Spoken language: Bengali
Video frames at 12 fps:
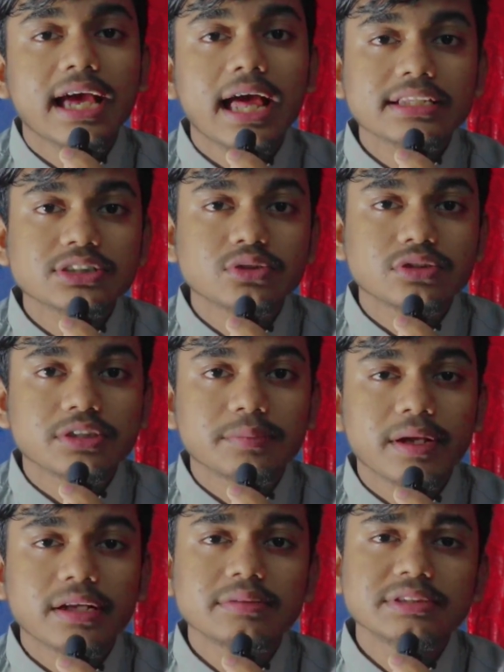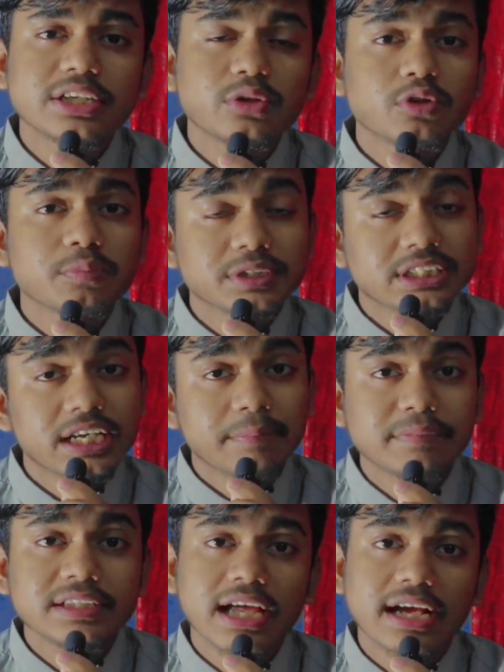কাজ করতে পারেন যে কোনো পেশায়
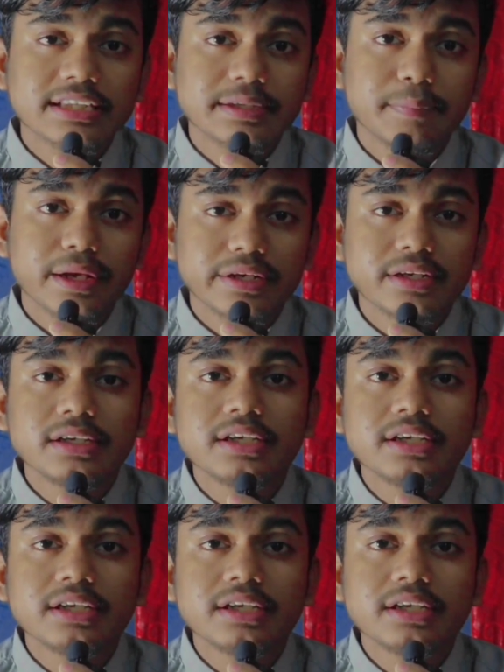আপনি থাকতে পারেন